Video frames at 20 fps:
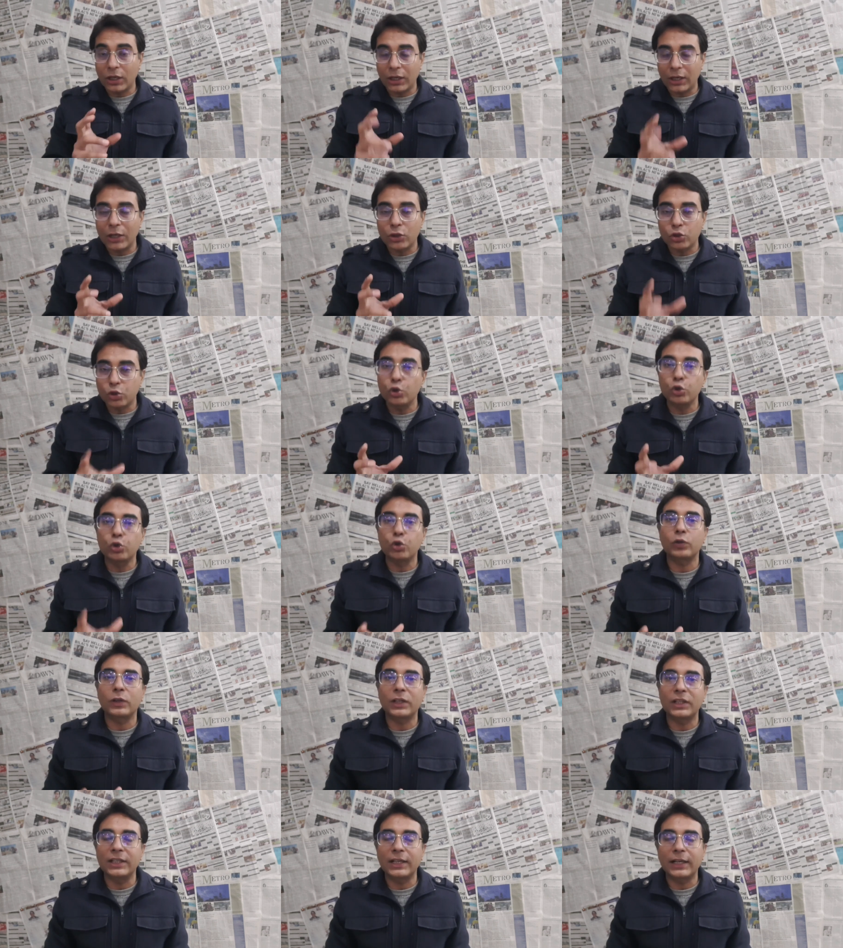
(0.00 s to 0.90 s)
निशाना चुन
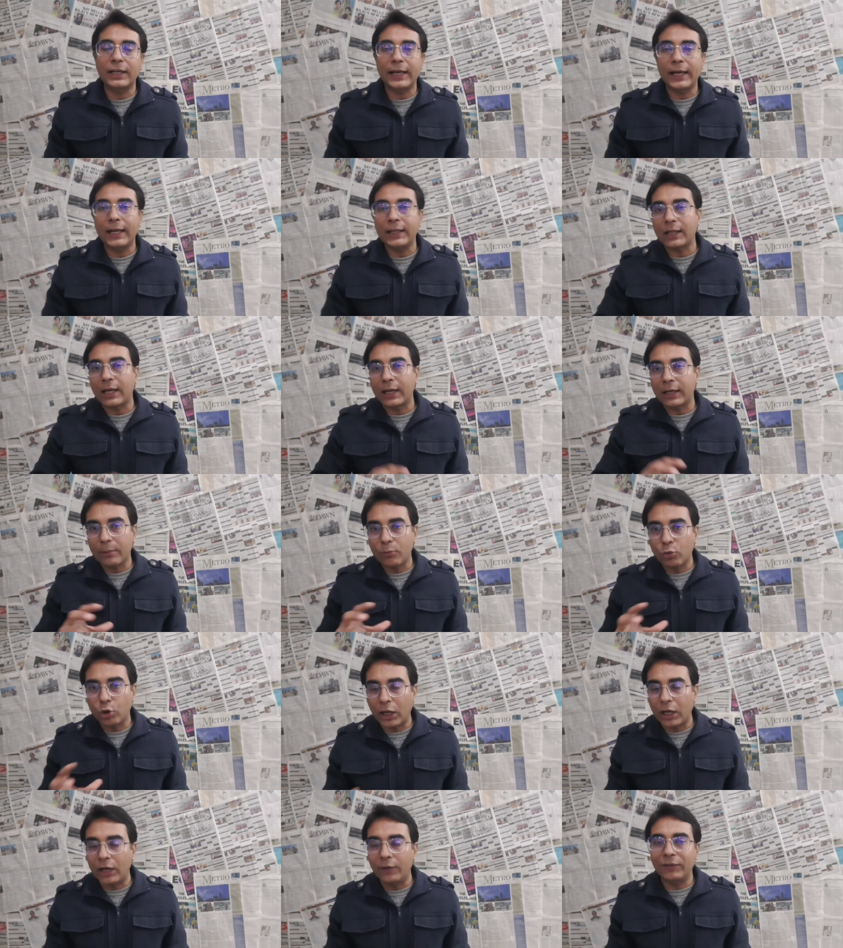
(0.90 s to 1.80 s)
चुन के दिए गए हैं ताकि
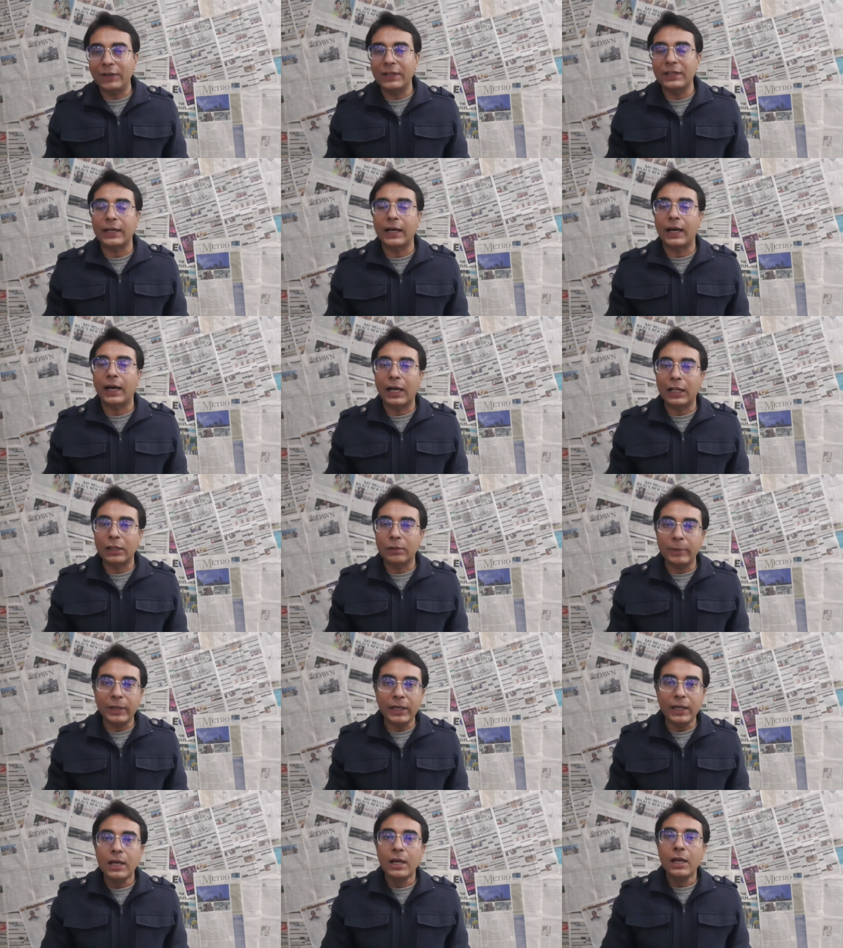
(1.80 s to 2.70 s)
मुखालफी के
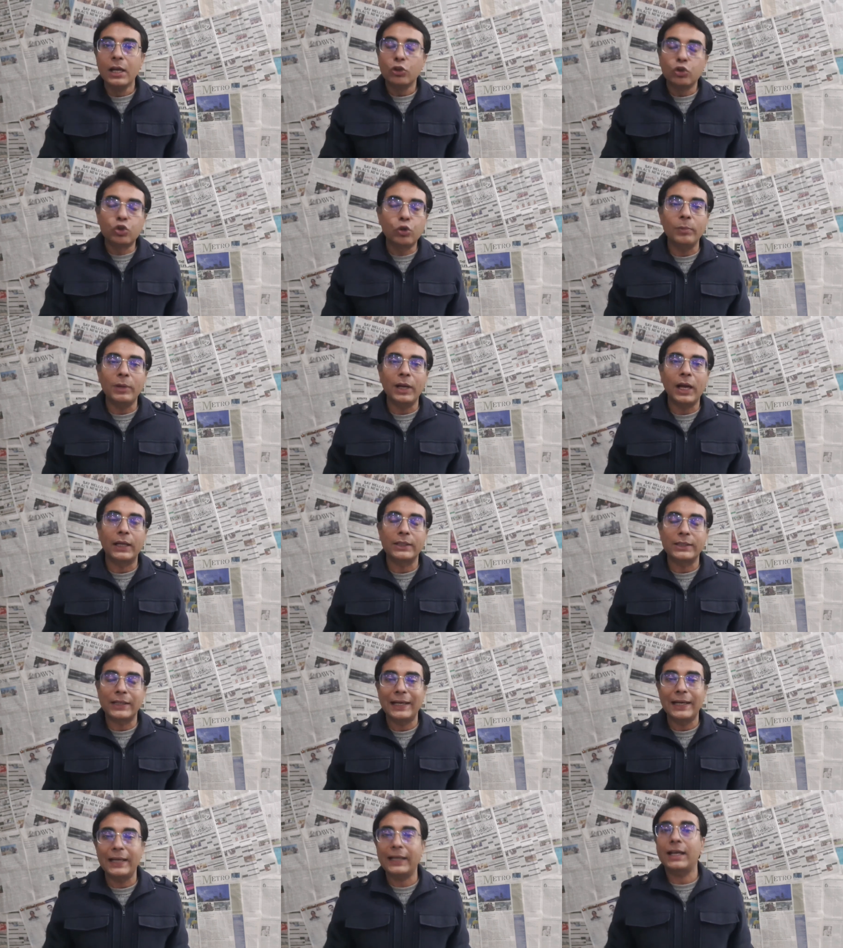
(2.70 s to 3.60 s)
हाथ में जुमला आ
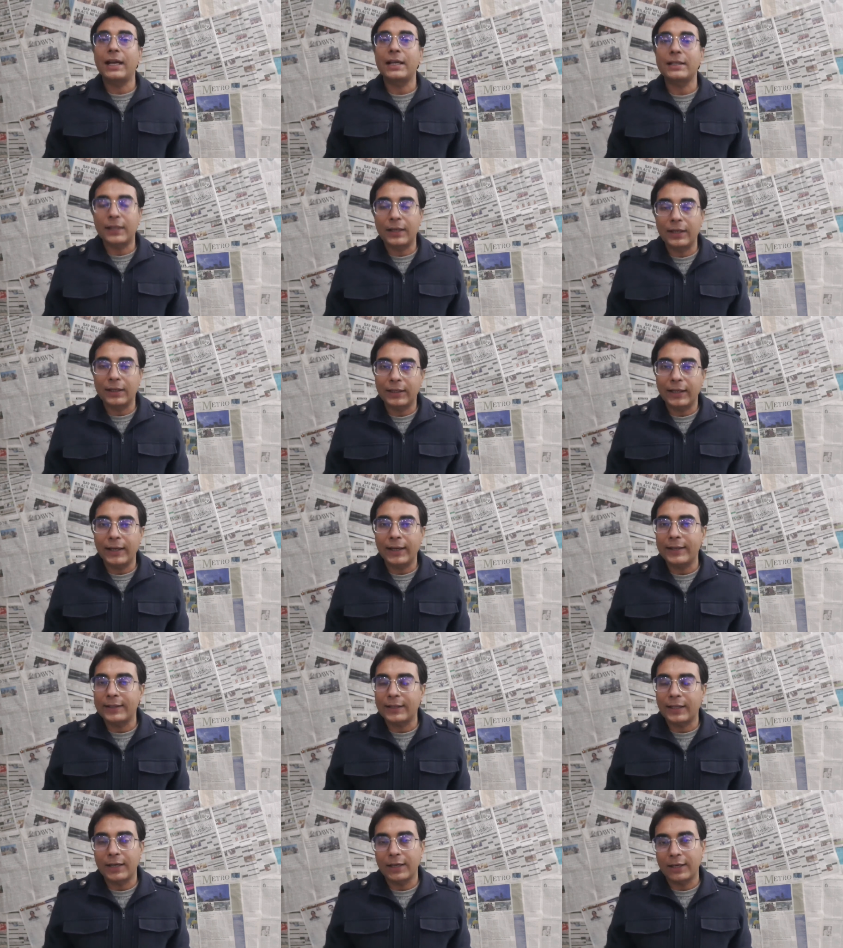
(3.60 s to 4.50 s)
जाए लेकिन ऐसा लगता है
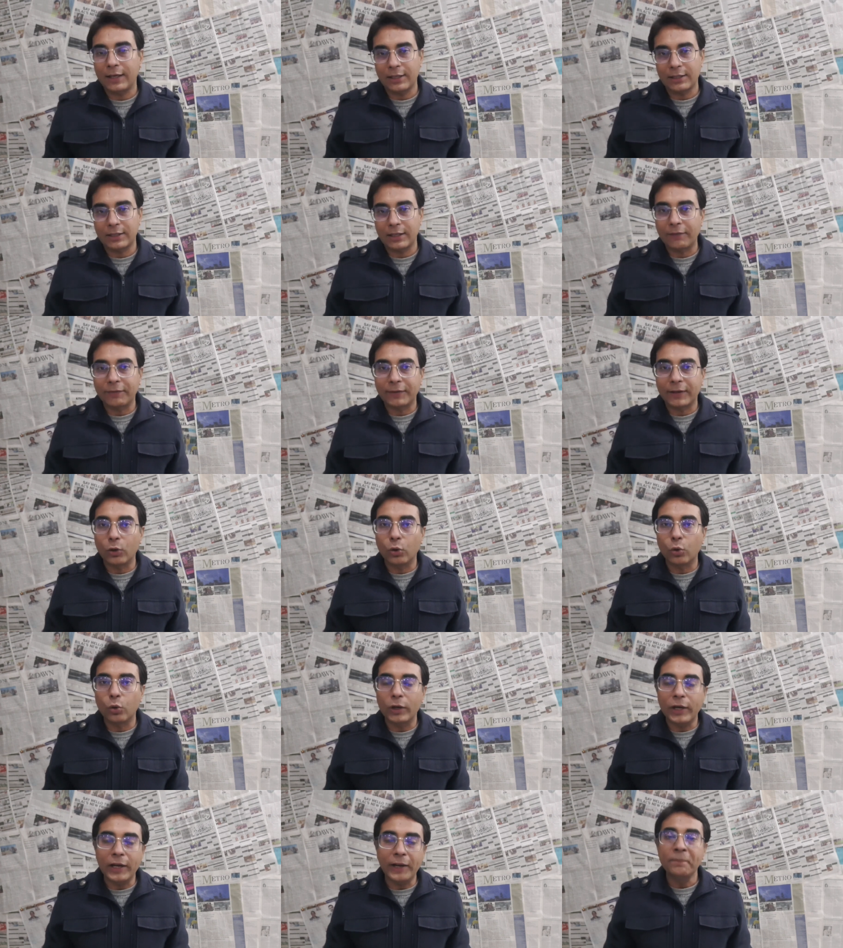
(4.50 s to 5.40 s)
कि तहरीक इंसाफ के
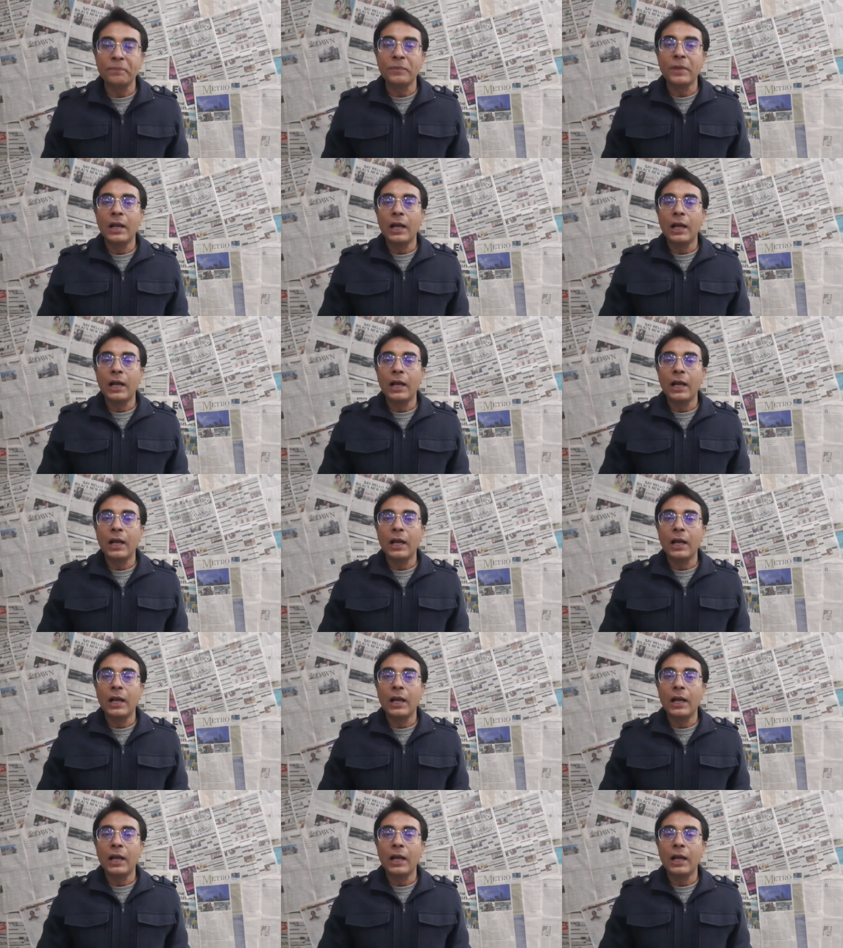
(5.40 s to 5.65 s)
लोगों ने